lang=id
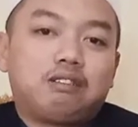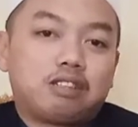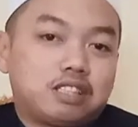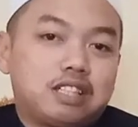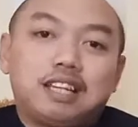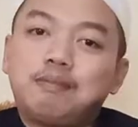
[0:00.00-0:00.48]

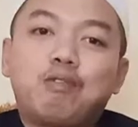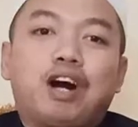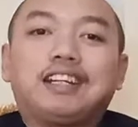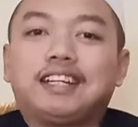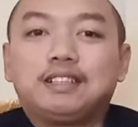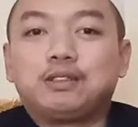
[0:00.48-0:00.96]

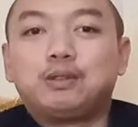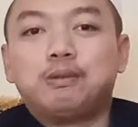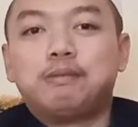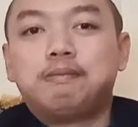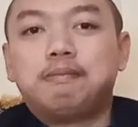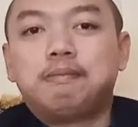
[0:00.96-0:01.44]

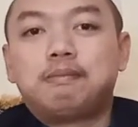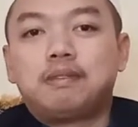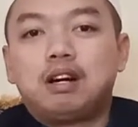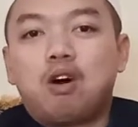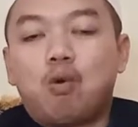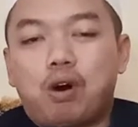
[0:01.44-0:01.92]
Wassalamualaikum
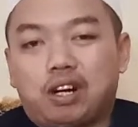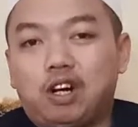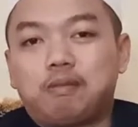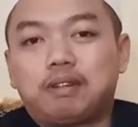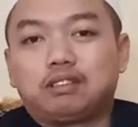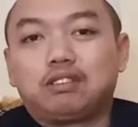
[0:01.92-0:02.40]

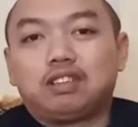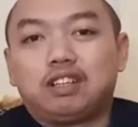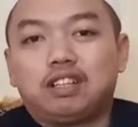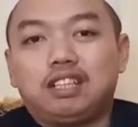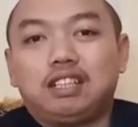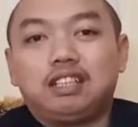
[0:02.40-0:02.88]

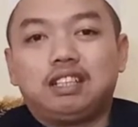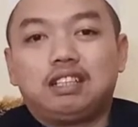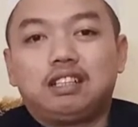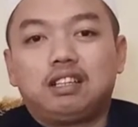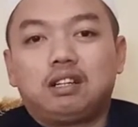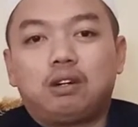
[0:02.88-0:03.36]
warahmatullahi